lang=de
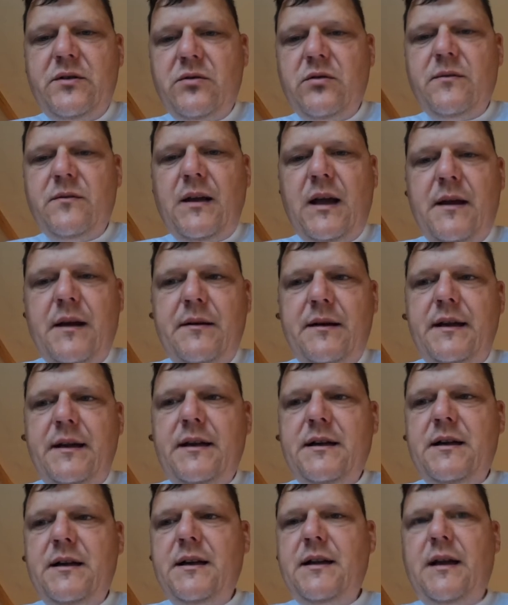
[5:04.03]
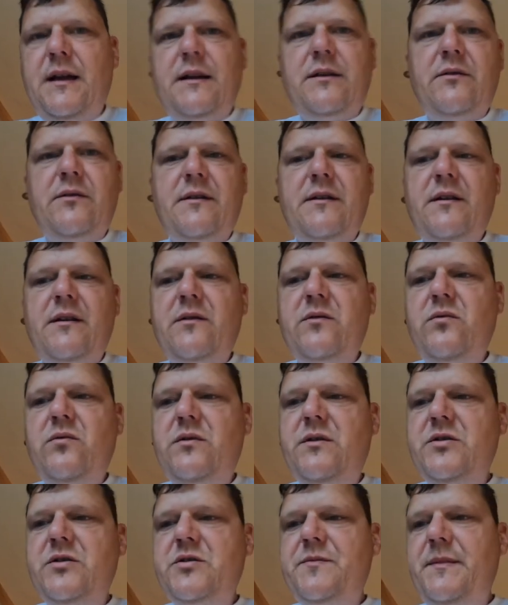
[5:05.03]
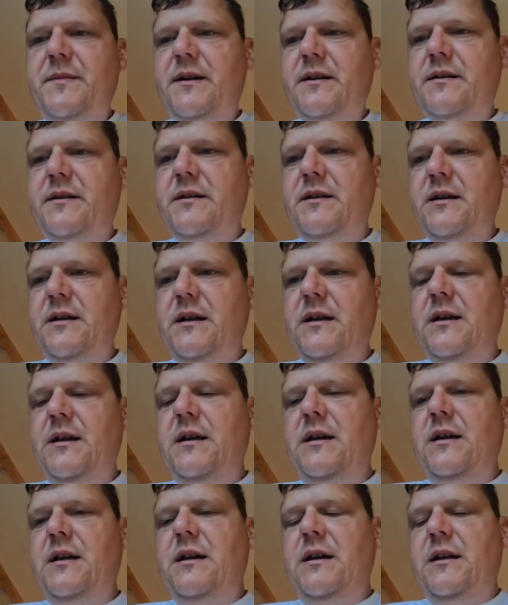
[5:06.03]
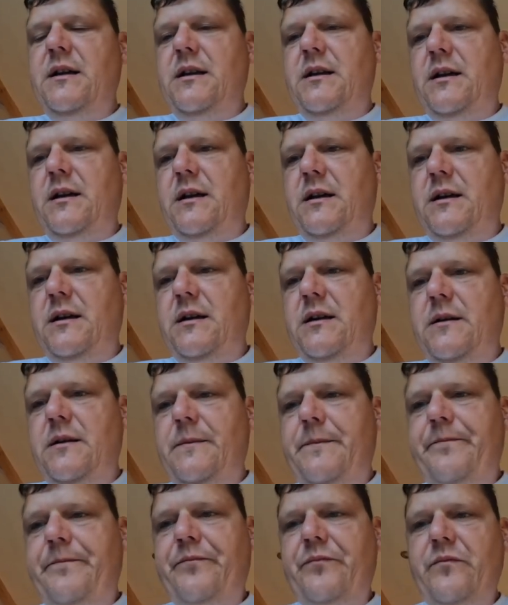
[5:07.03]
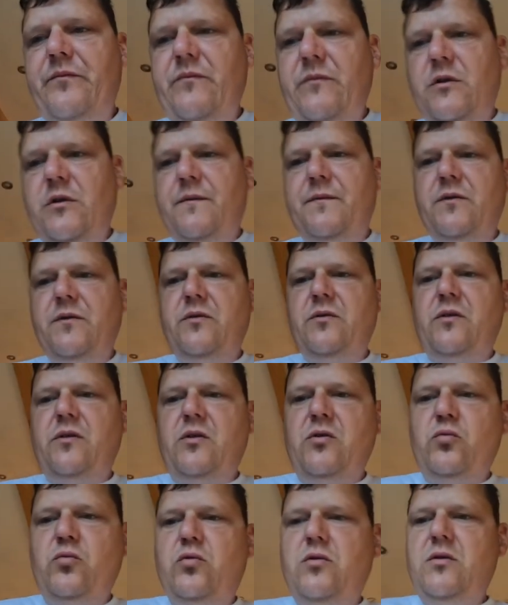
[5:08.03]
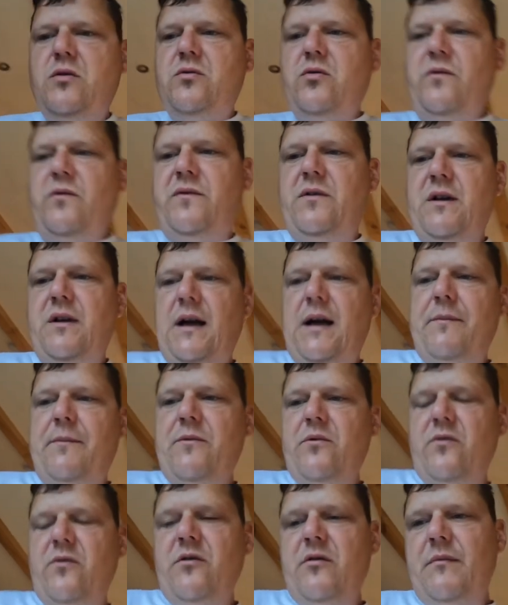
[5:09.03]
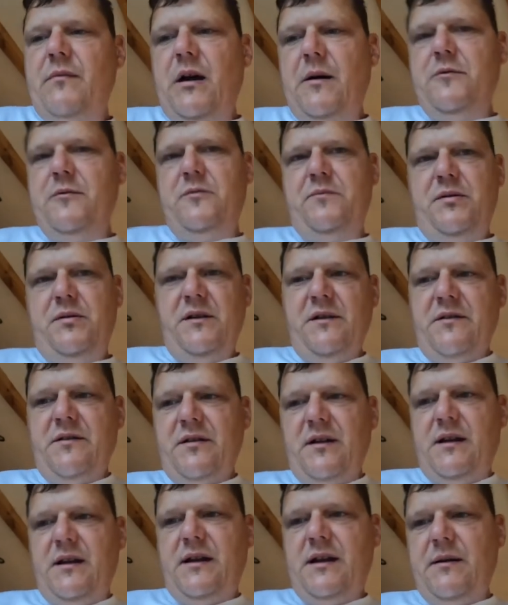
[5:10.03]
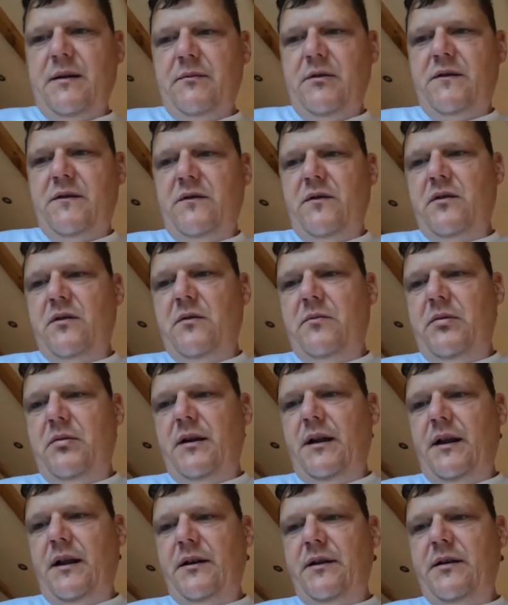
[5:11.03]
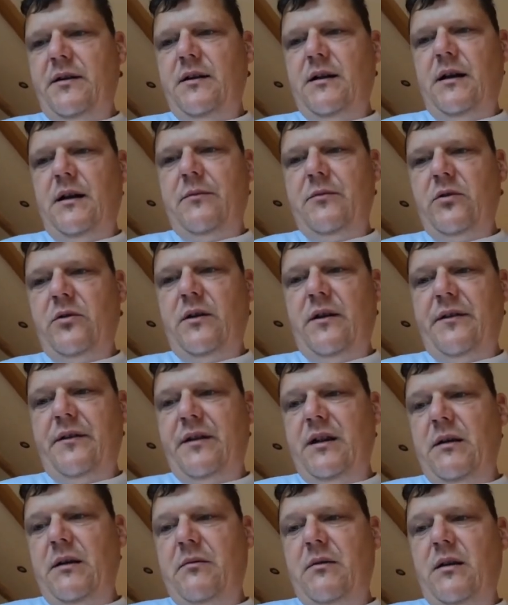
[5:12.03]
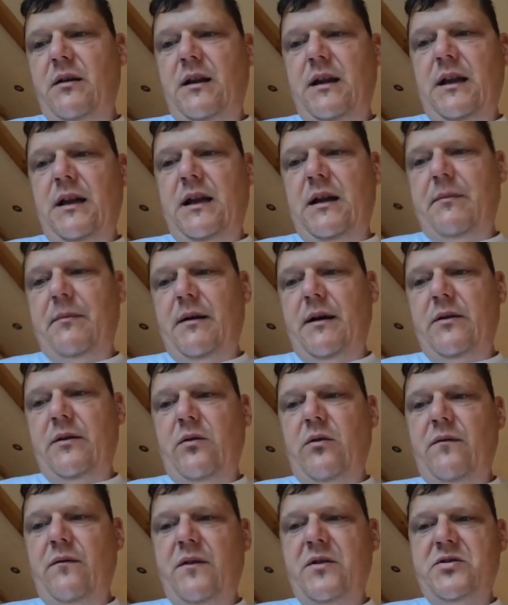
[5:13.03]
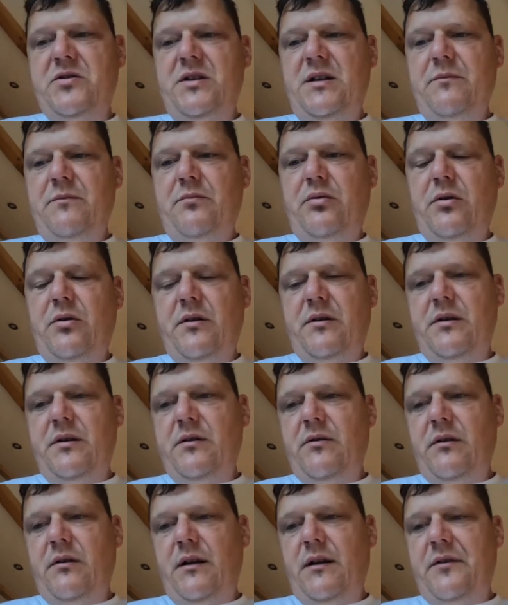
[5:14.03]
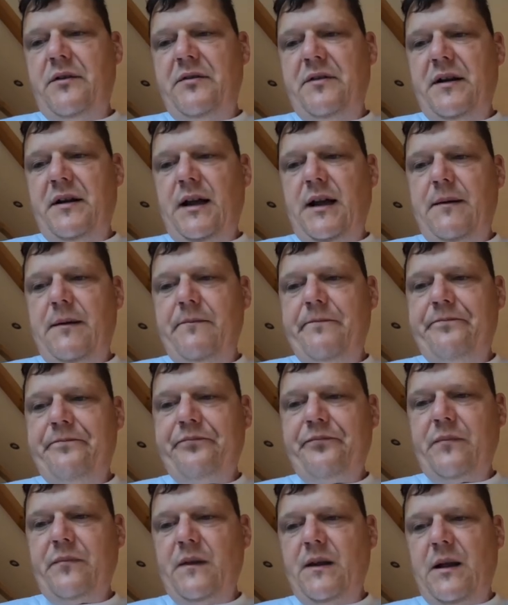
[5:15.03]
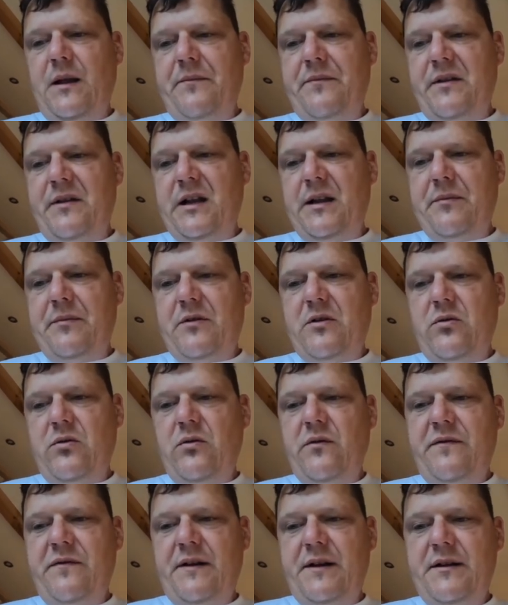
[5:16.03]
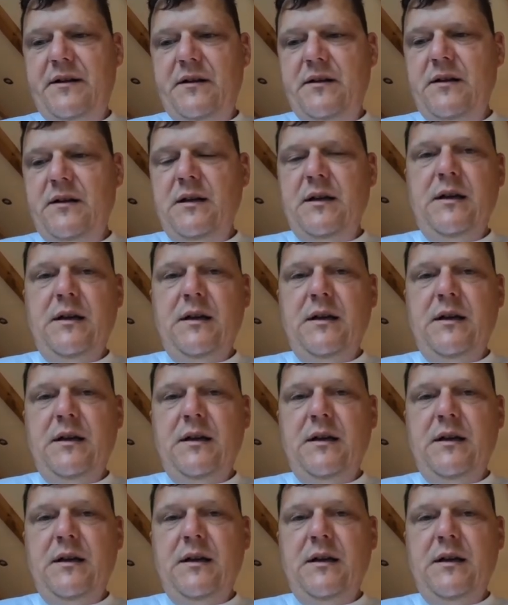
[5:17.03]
nur da in Lidl, der hat uns ganz gut geschmeckt. Ja, ähm, wollten wir so eine Nudel-Trüffel-Rahmensoße machen mit Pilze, hatte ich am Mittwoch geplant. Am Donnerstag gibt es dann Edaman Auberginenpot, so alles in einem. Samstag gibt es Kohlpfanne,